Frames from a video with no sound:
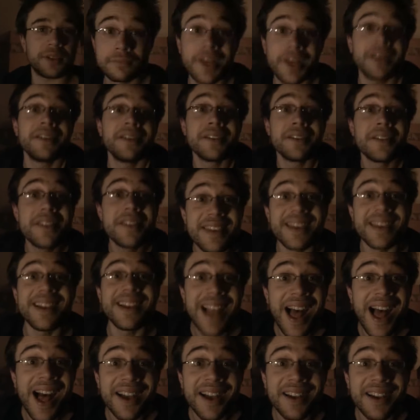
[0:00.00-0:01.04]
Hein. C'est
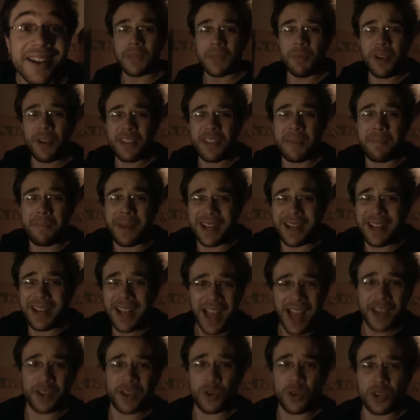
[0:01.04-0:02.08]
de l'art. Mais moi, c'est pas
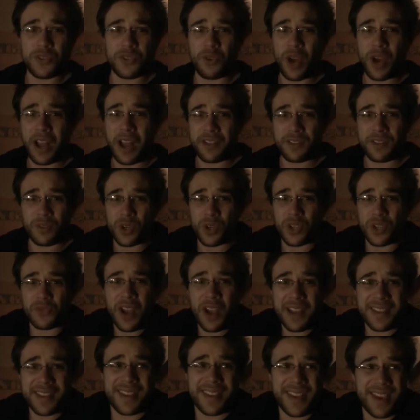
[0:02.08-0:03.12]
de l'art que je vois. Ce que je
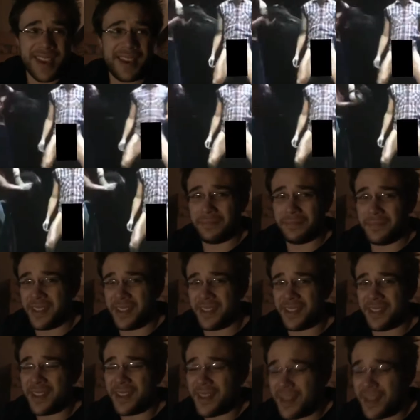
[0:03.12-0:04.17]
vois, c'est.
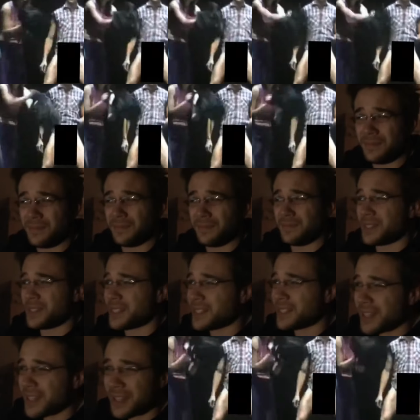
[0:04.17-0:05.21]
C'est.
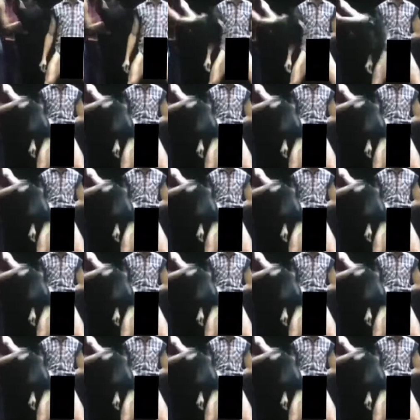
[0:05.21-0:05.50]
C'est.